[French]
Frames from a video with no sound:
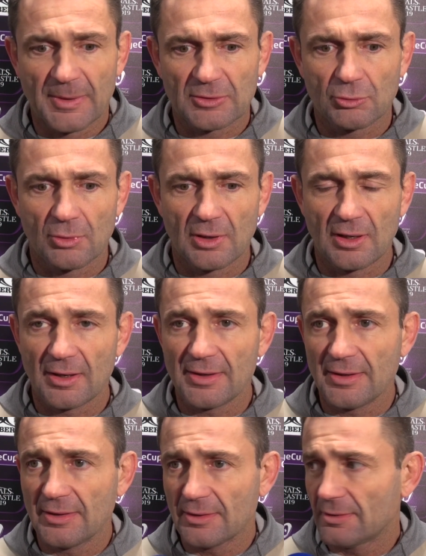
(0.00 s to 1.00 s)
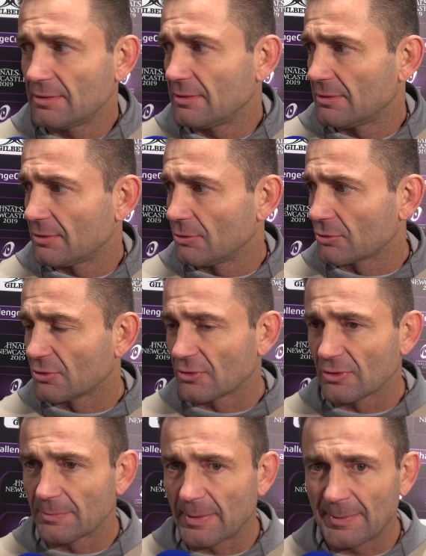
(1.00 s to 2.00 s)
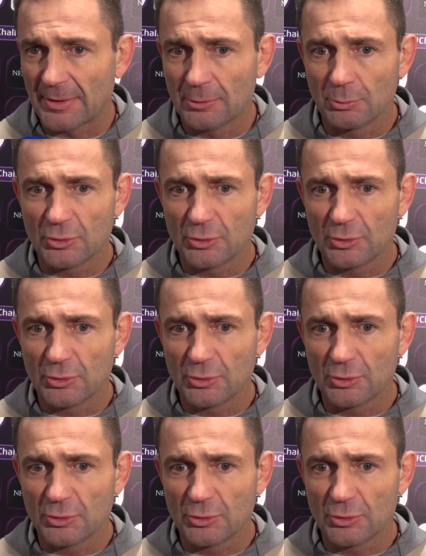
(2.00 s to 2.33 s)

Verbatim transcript: Pato à l'arrière, donc pas mal de